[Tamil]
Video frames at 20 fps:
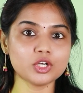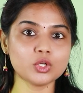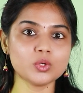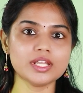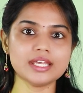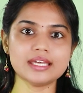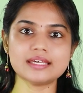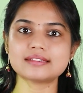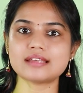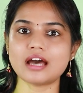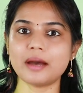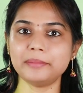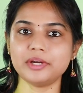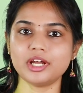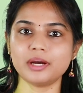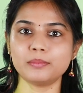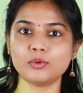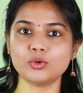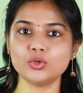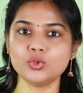மட்டும் நீங்கள்
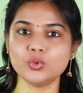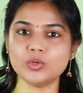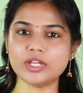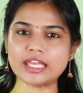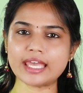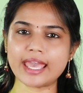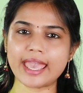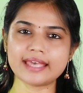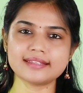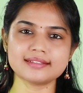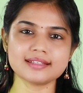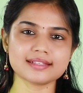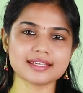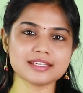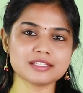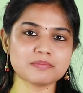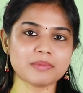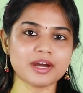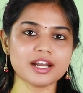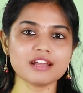சாப்பிட்டா போதும் நீங்கள்
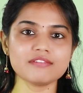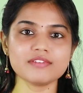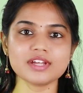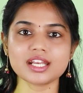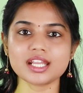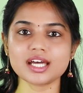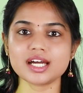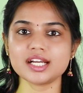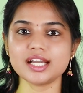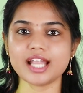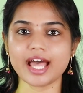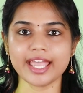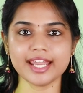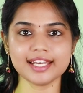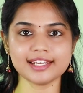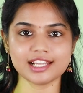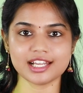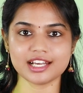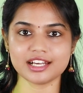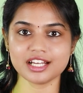எக்ஸசைஸ் பண்ண வேணாம்
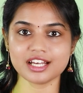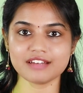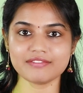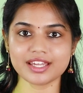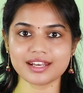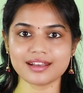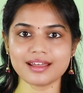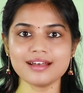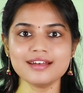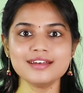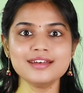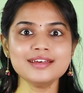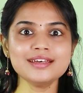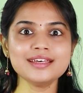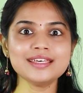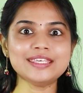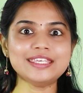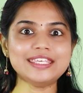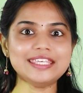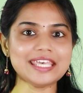டயட்டில் இருக்க வேணாம்
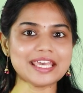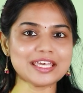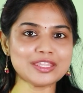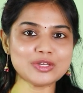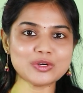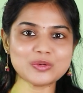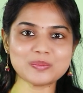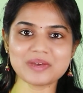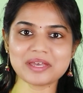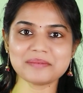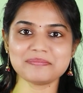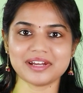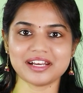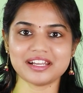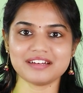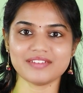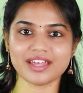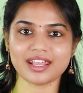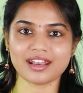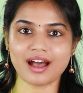எதுவுமே
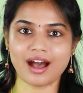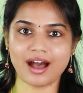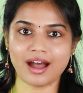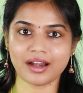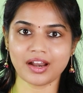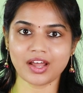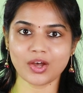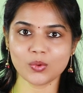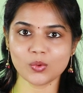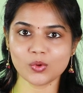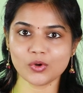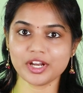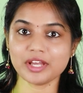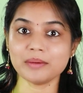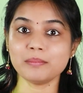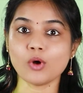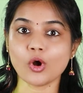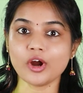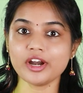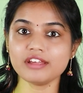பண்ண வேணாம் ஆனால்
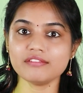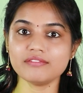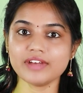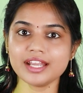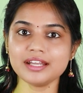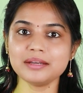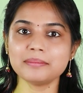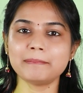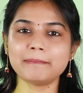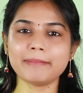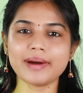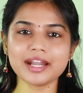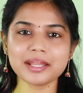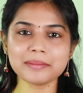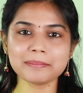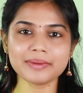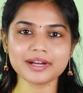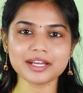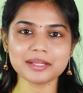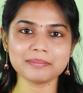உங்களுடைய பாடி வெயிட்
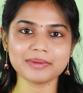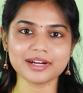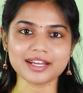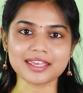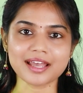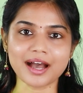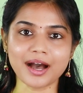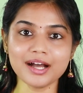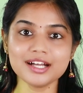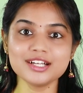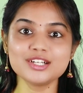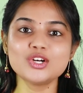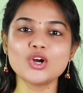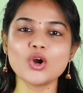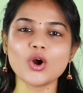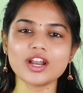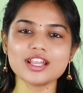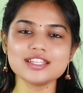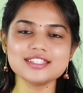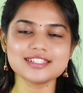படிப்படிப்படியாக
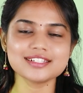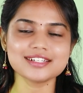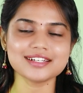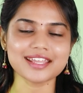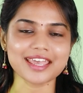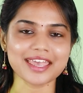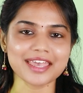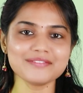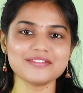குறைஞ்சிக்கிட்டே